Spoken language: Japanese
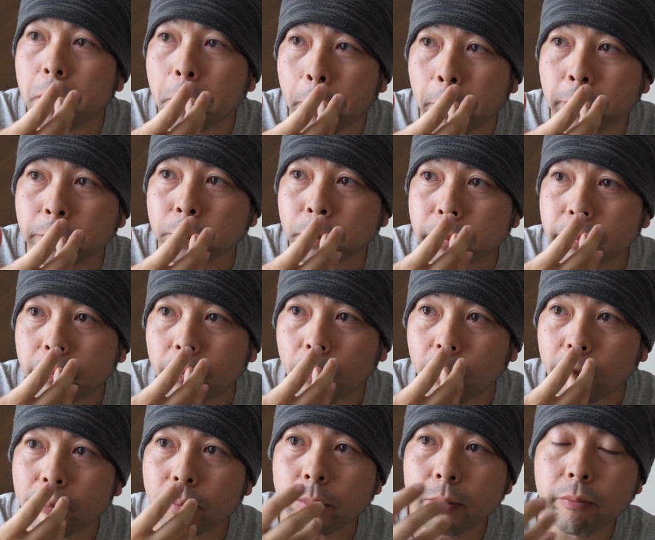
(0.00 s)
画を
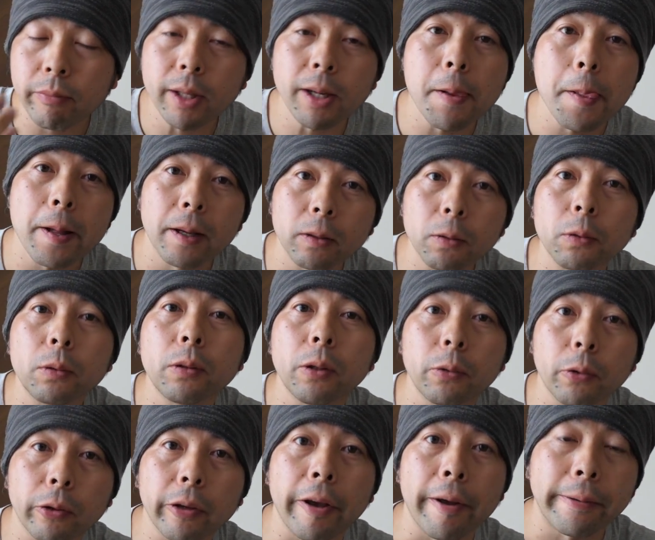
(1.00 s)
撮って
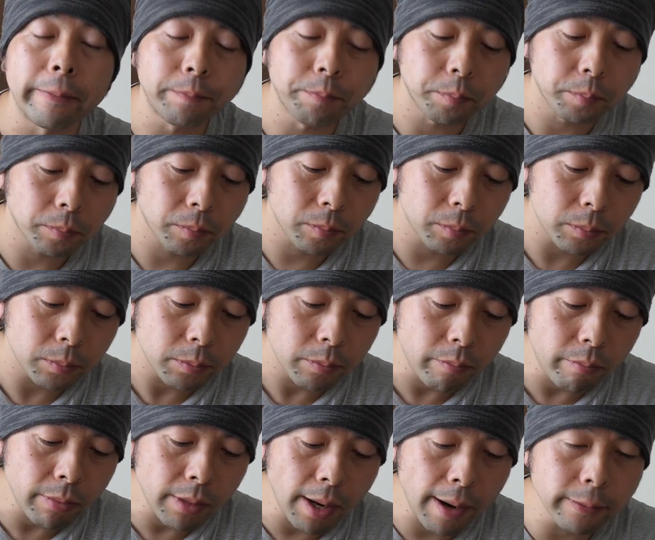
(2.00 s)
る時
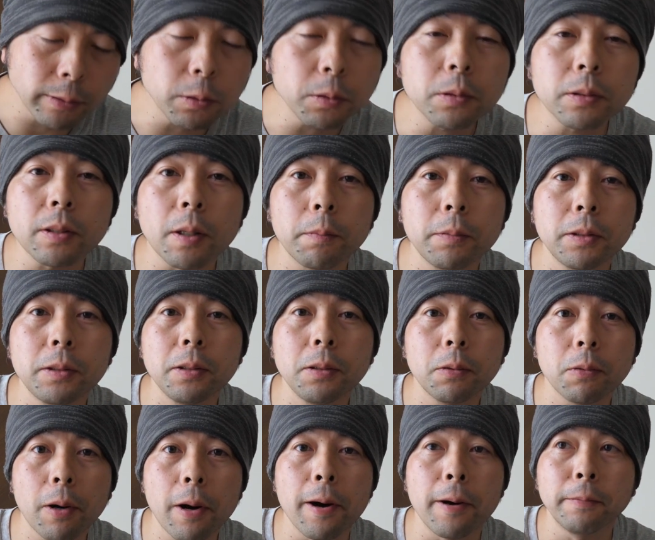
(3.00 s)
ちょっと寂し
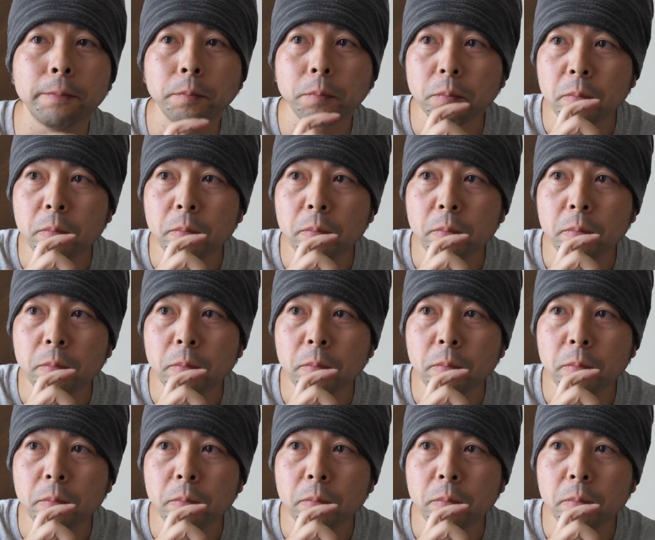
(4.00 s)
いのが